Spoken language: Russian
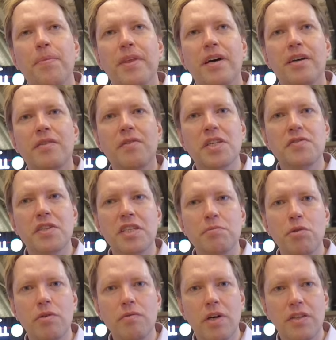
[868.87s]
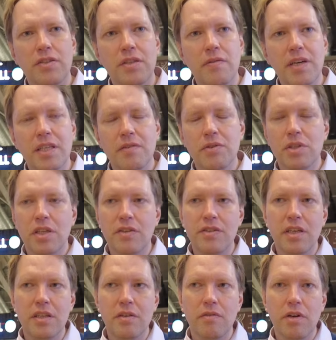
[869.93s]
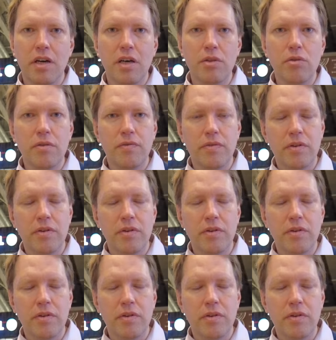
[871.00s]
28, 29, 30 годов.